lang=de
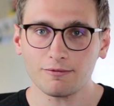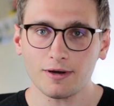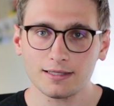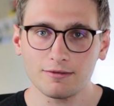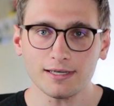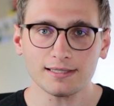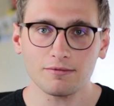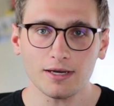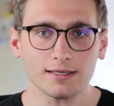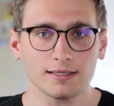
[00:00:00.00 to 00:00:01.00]
einfach die
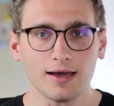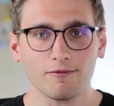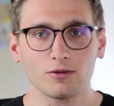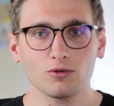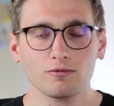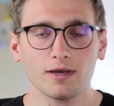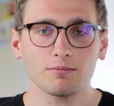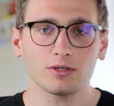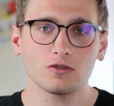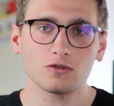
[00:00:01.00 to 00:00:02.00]
Wasserwerte da verdünnt
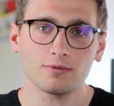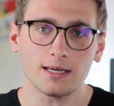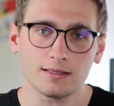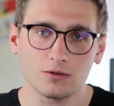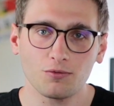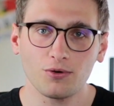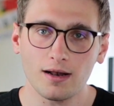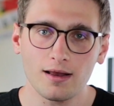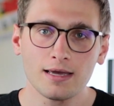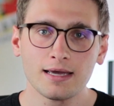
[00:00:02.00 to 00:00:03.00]
werden, beziehungsweise so
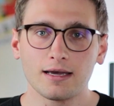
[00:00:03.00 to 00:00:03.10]
viel